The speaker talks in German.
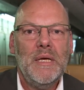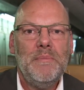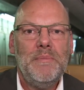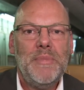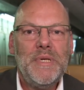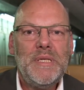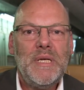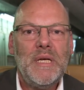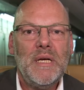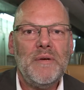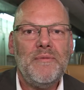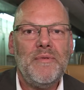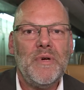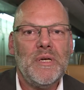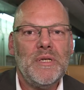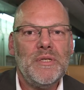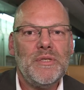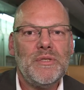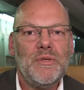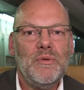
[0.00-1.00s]
Bisher
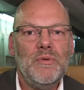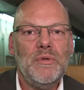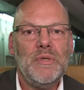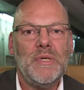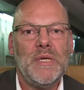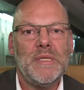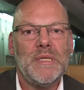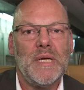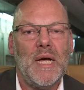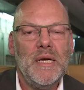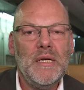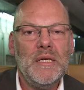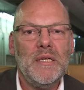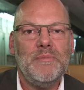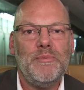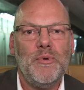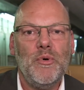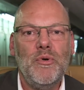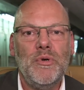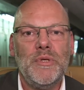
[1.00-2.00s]
war es so, dass
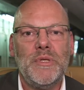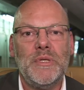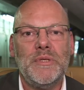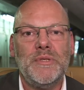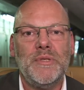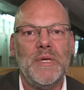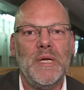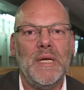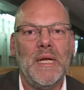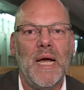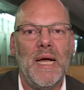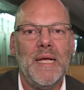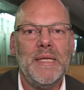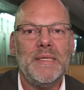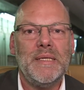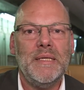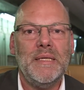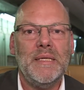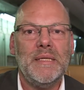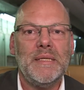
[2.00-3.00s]
Angebote zu den
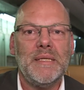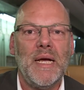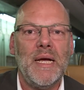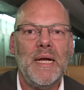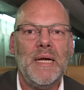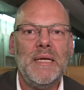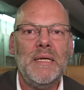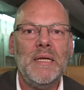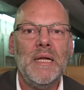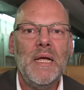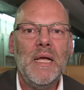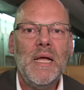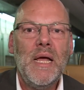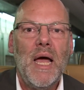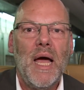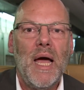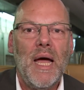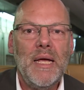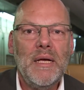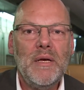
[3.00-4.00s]
einzelnen Teilen
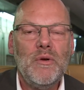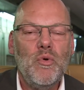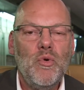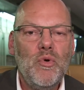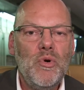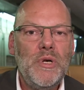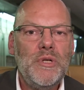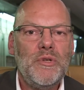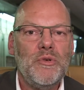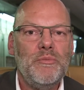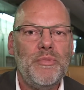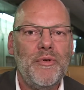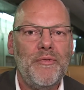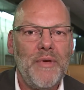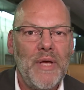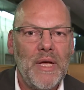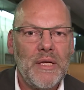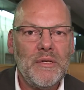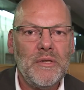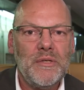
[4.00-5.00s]
eingeholt und
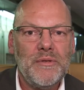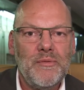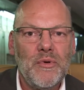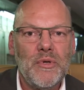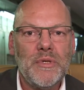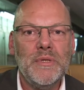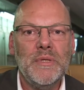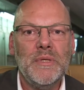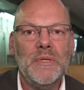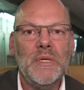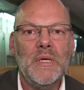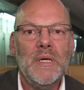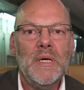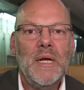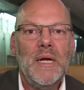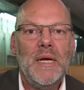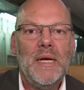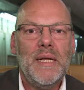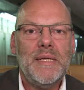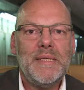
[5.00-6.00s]
bewertet wurden,
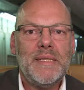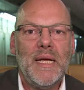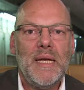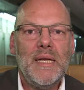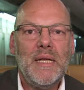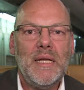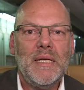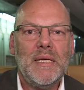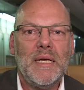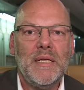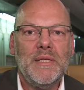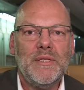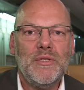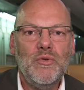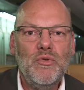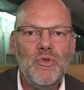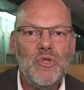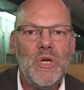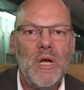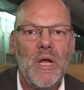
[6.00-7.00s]
letztendlich ein
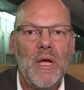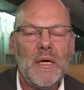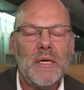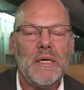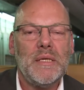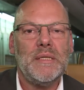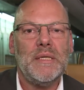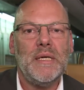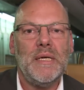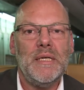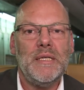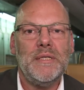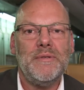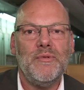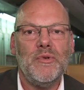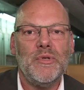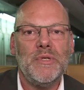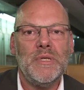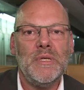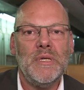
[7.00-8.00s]
Zuschlag erteilt
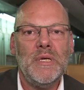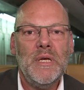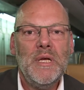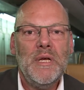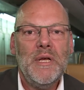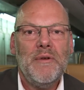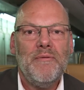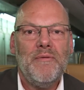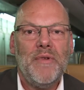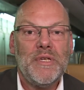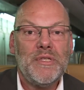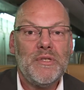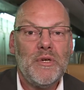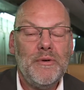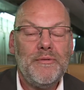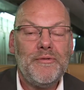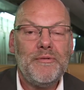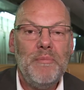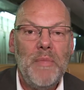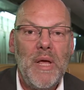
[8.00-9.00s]
wurde, was
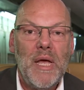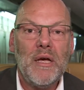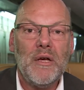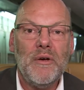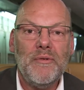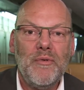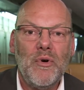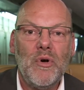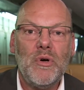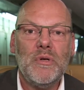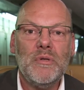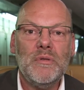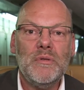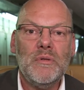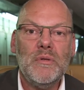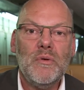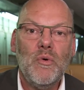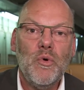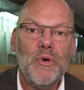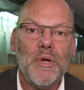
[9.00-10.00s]
oft mehrere
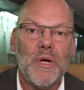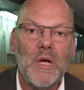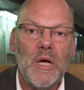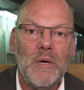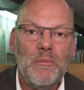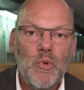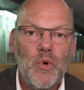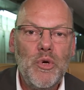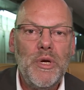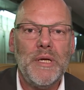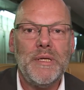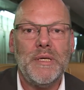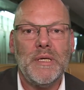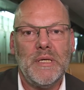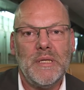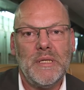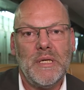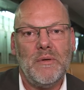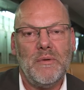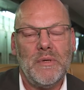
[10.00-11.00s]
Wochen oder gar Monate
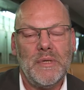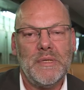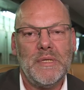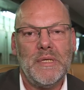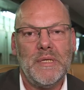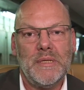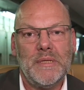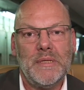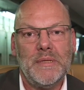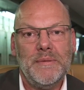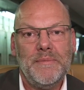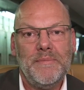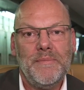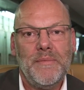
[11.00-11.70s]
gedauert hat.